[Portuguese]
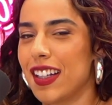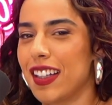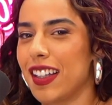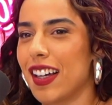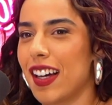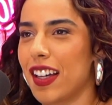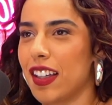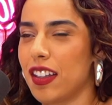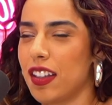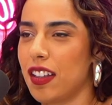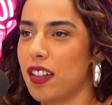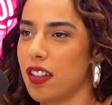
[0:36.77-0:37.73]
E
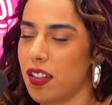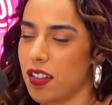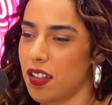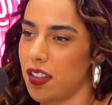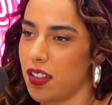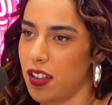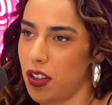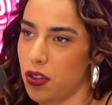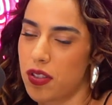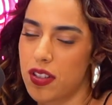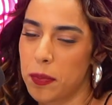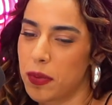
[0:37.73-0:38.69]
aí, eu
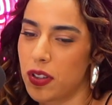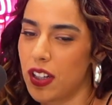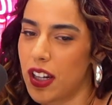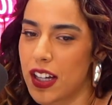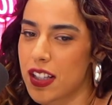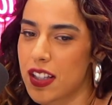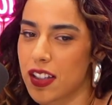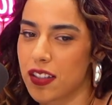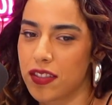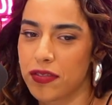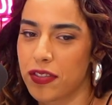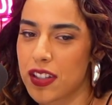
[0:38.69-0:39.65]
sempre tô lá,
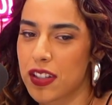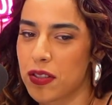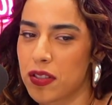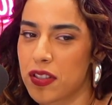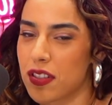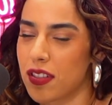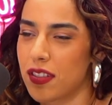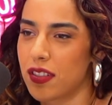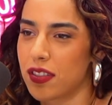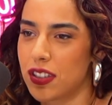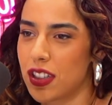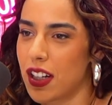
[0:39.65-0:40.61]
assim, fazendo
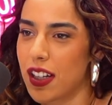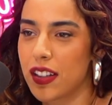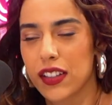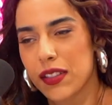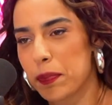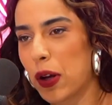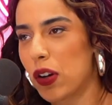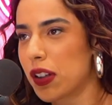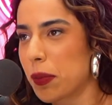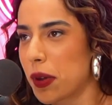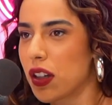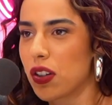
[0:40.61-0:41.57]
som direto. Paula
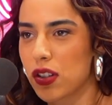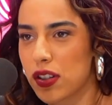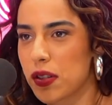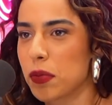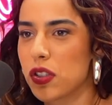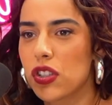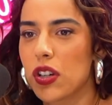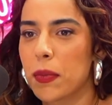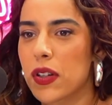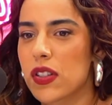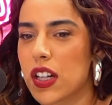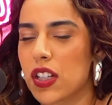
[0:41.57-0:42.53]
também gosta muito de
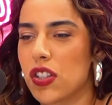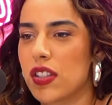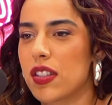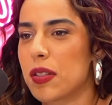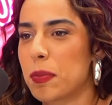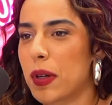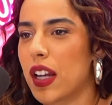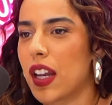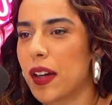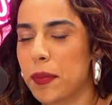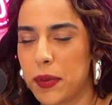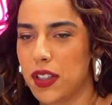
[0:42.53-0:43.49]
chamar os artistas pra
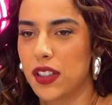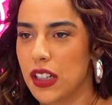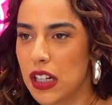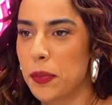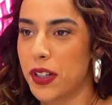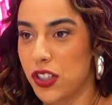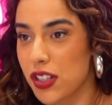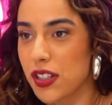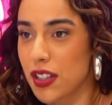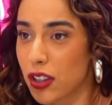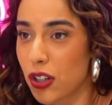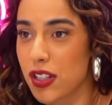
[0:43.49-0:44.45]
lá, pra, pra gente
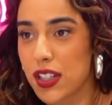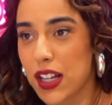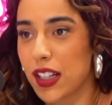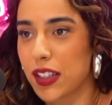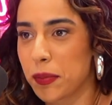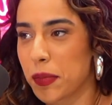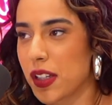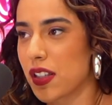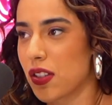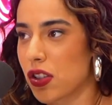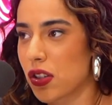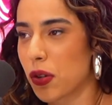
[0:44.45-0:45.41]
se entrosar também,
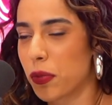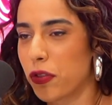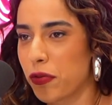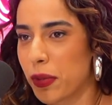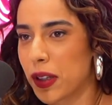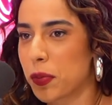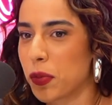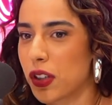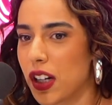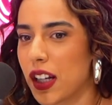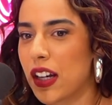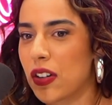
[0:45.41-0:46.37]
assim. Eu acho que é um movimento
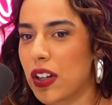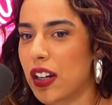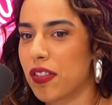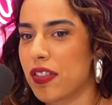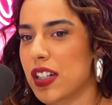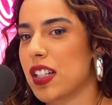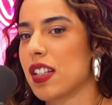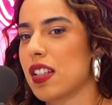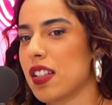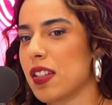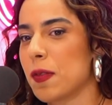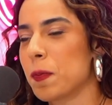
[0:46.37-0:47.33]
muito legal que ela faz,
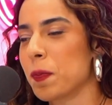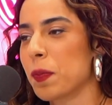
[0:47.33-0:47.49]
assim.